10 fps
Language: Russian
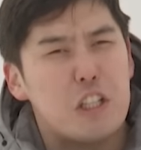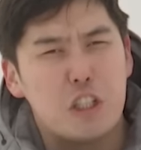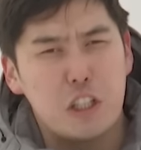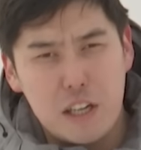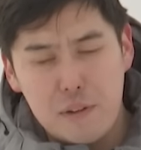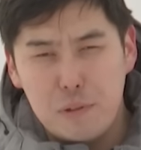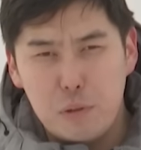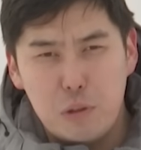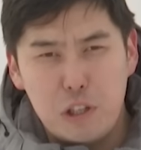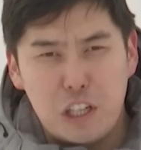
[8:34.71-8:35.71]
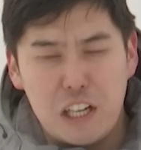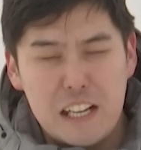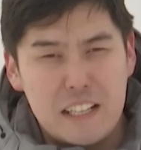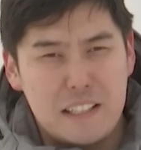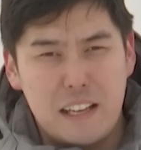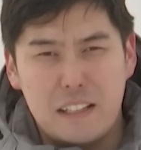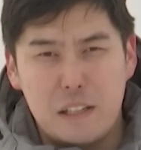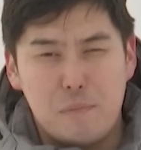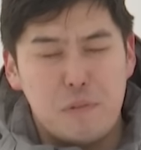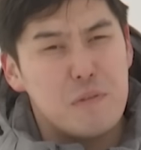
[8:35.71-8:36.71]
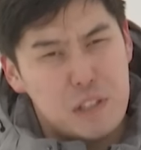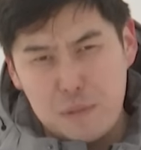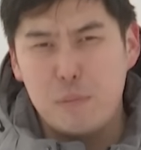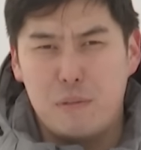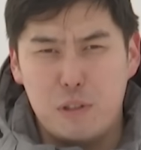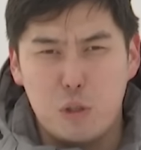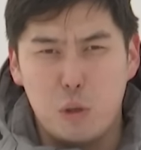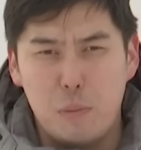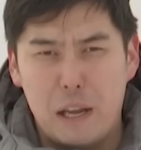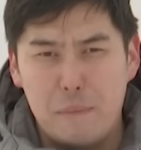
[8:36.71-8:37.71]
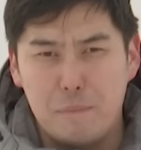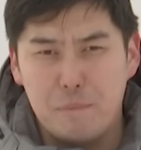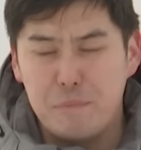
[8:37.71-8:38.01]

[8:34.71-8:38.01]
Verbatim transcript: и штрафы у них за это весьма весомые